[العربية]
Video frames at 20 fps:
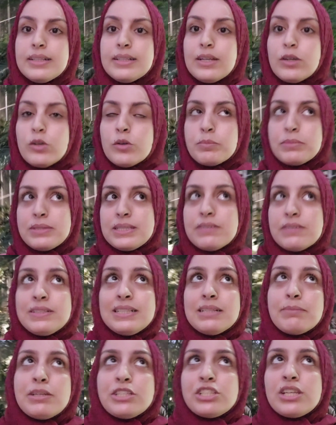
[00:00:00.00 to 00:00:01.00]
كيكون
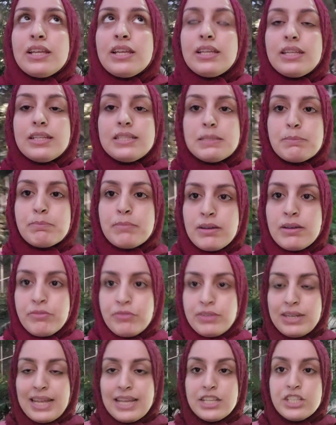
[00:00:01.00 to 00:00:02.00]
بزاف المشاهير تما
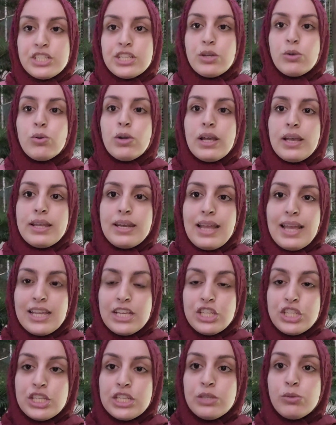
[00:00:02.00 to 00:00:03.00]
فين عين شاروخان
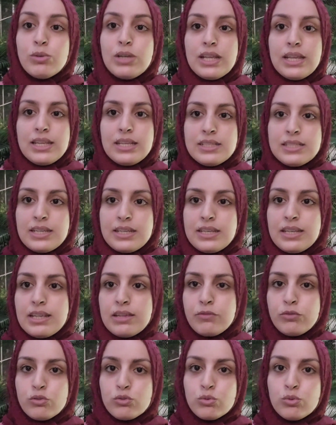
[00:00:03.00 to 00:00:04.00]
عايشين ولكن حتى
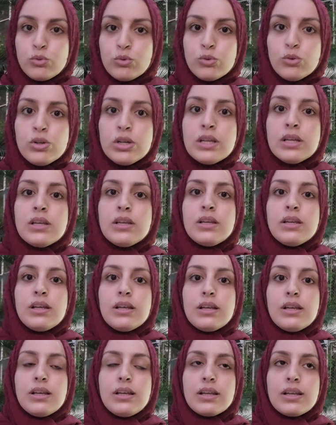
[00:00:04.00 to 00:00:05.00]
هنايا في جوهو
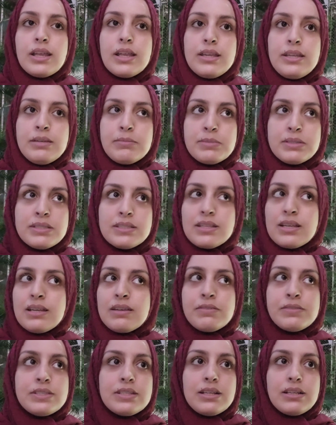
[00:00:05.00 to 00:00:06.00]
آه كاينين
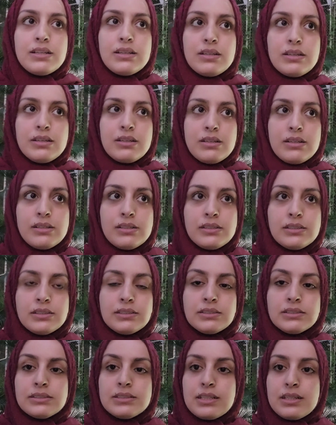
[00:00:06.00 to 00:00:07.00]
بزاف ديال
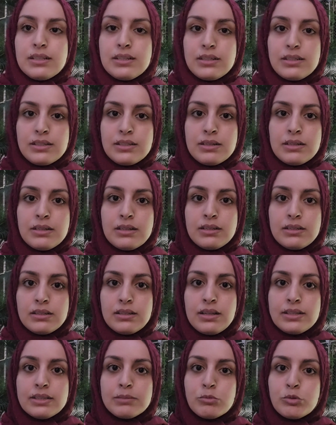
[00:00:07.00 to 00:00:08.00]
ديال
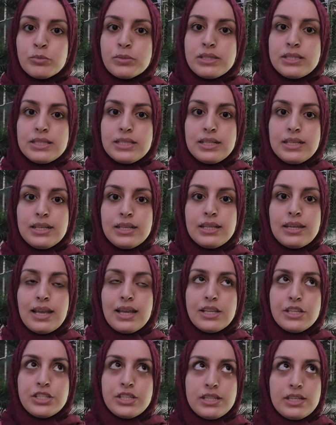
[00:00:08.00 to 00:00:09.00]
هاد الممثلين
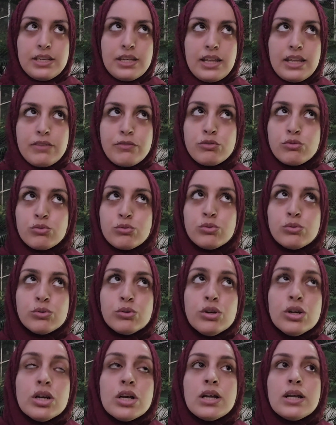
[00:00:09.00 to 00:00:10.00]
عايشين هنايا في
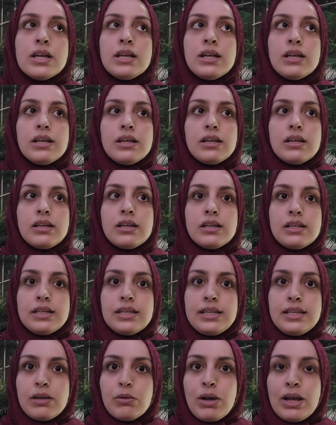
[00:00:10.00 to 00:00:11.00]
جوهو آه،
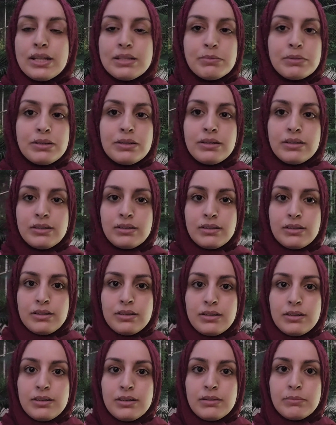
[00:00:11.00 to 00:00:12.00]
اللي هي واحد من
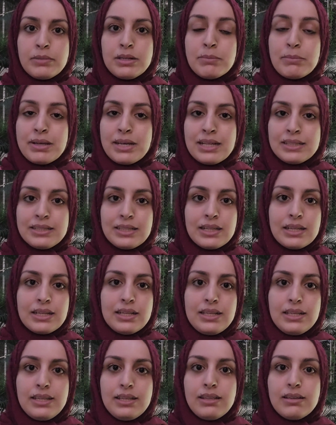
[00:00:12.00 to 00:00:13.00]
آه، من المناطق
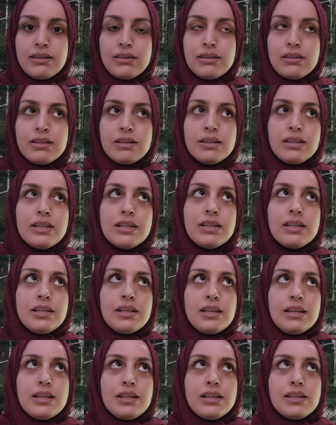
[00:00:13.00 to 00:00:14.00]
اللي آه
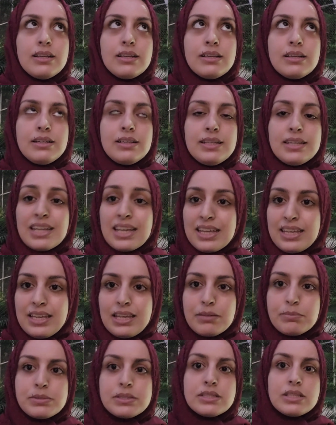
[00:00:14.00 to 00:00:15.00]
اللي آه،
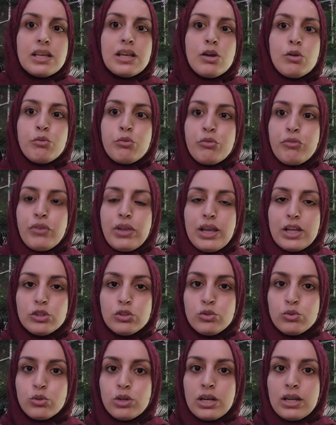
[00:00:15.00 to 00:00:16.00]
نقيه بزاف وفيها
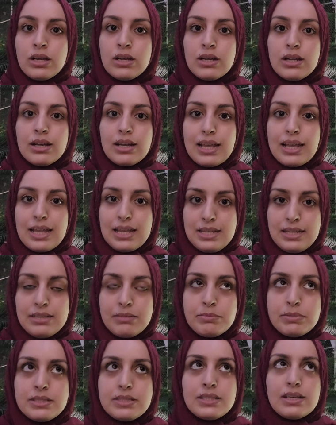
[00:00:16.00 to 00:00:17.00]
الذره
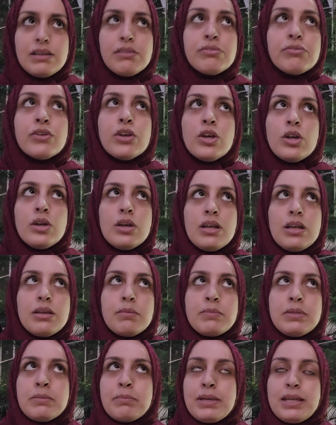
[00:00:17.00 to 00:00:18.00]
غاليين بزاف
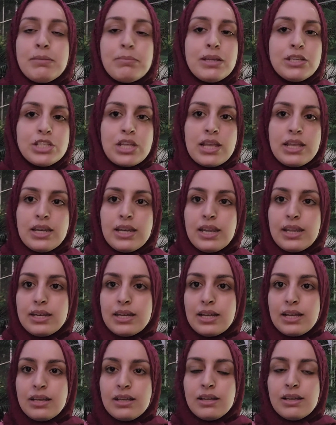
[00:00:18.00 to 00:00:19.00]
آه، من بين المشاهير
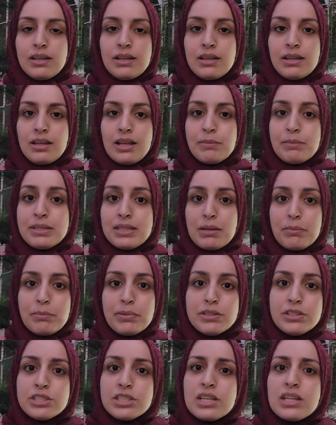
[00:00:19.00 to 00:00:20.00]
كاين آه، اميتاب
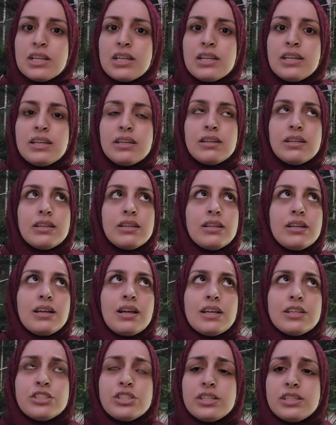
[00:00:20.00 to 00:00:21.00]
باتشان
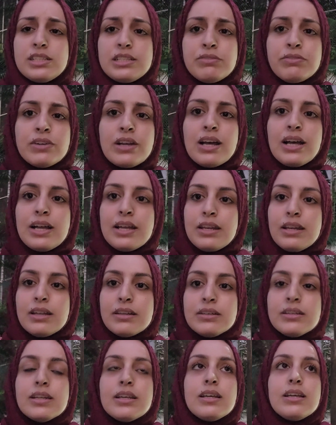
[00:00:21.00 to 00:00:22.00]
اجي ديفغا
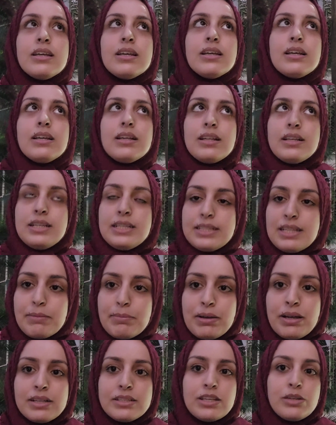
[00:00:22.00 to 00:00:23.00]
اللي
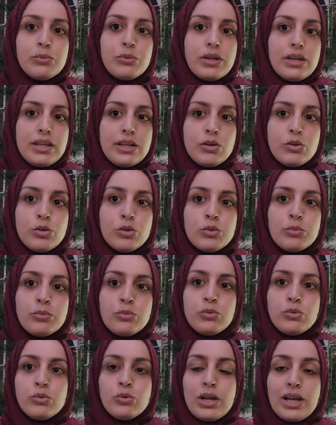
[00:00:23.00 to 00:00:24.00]
دابا غادي
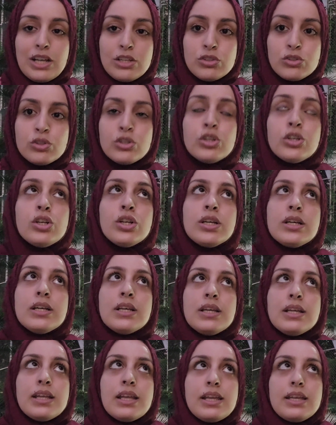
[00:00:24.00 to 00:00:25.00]
نوريكم وكاجول
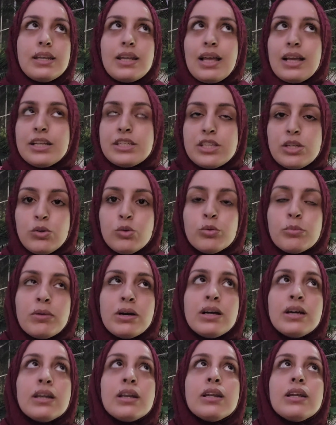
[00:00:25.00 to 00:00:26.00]
كاين اكشي
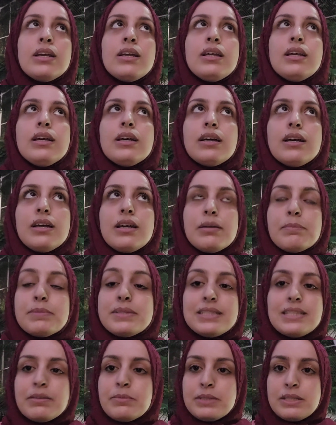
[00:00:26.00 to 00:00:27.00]
كومار
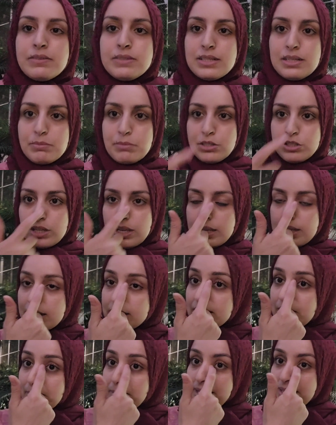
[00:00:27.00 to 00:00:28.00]
بزاف بزاف ديال
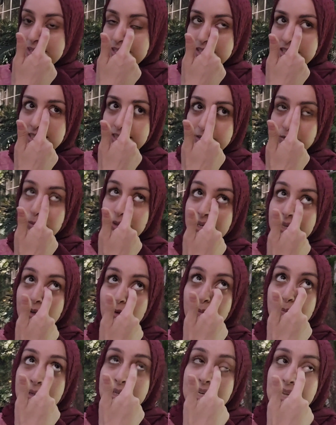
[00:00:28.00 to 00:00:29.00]
المشاهير دابا انا جيت
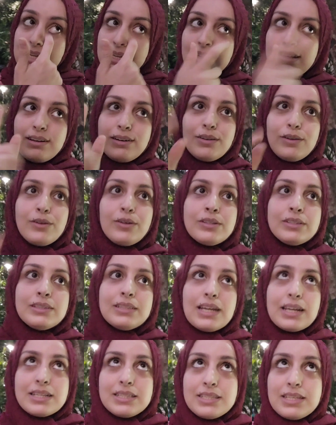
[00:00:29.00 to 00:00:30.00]
نوريكم هنايا
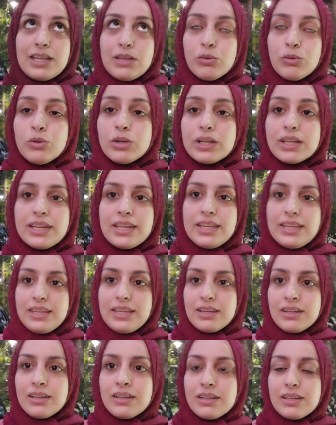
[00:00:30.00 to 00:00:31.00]
الدار ديالو غير
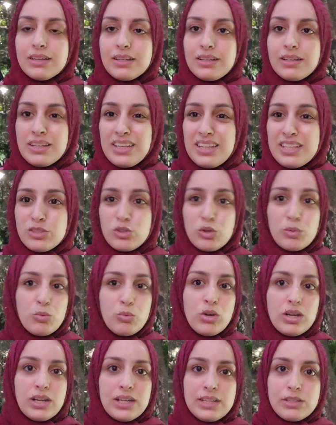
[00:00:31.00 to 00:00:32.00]
هي كيصوبوها